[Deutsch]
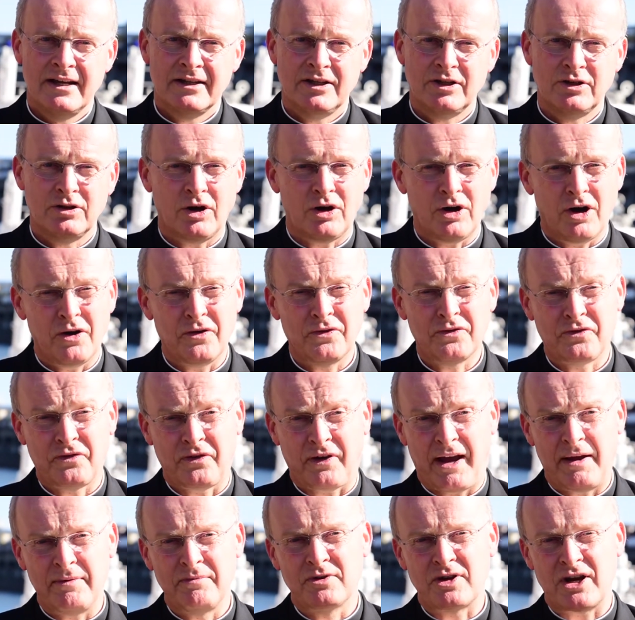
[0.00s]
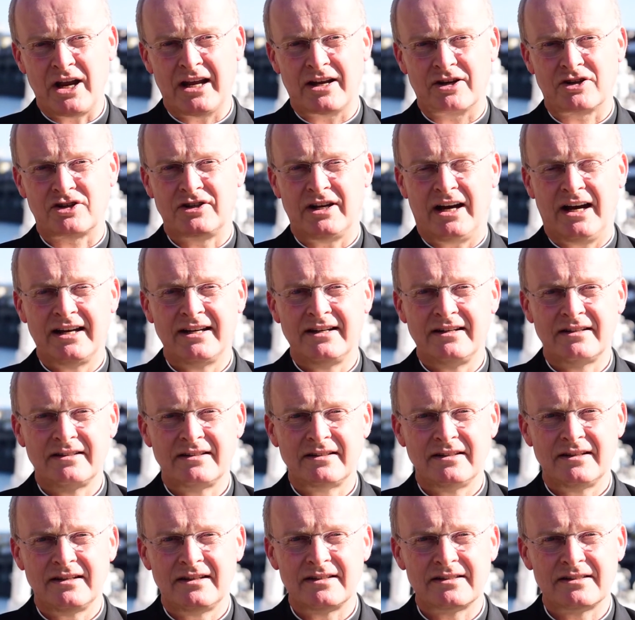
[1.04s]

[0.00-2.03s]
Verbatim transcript: die doch oft fremd erscheint.